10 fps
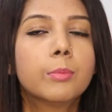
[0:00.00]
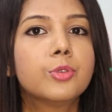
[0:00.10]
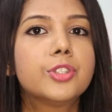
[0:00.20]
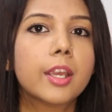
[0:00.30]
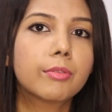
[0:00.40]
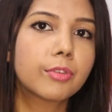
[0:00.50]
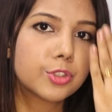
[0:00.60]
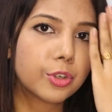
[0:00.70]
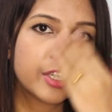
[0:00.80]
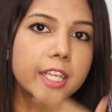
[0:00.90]
मुझे वो
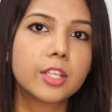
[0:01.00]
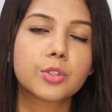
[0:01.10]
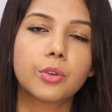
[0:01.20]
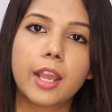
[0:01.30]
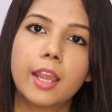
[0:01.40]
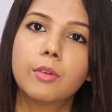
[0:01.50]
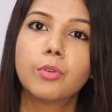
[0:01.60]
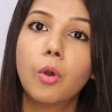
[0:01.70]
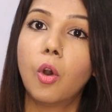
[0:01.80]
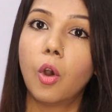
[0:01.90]
जो टी जोन है
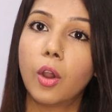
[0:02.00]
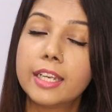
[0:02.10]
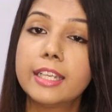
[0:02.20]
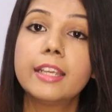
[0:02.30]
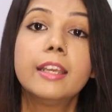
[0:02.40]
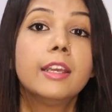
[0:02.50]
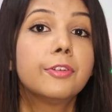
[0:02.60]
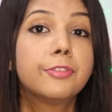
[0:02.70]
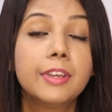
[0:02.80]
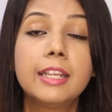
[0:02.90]
वो ऑयली
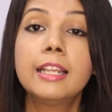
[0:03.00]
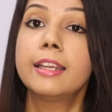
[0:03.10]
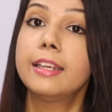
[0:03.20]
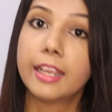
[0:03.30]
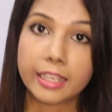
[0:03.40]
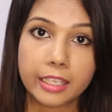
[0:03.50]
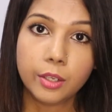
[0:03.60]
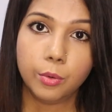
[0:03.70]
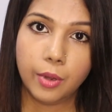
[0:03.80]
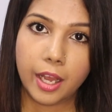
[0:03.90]
फील
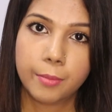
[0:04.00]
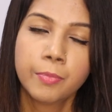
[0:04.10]
नहीं हुआ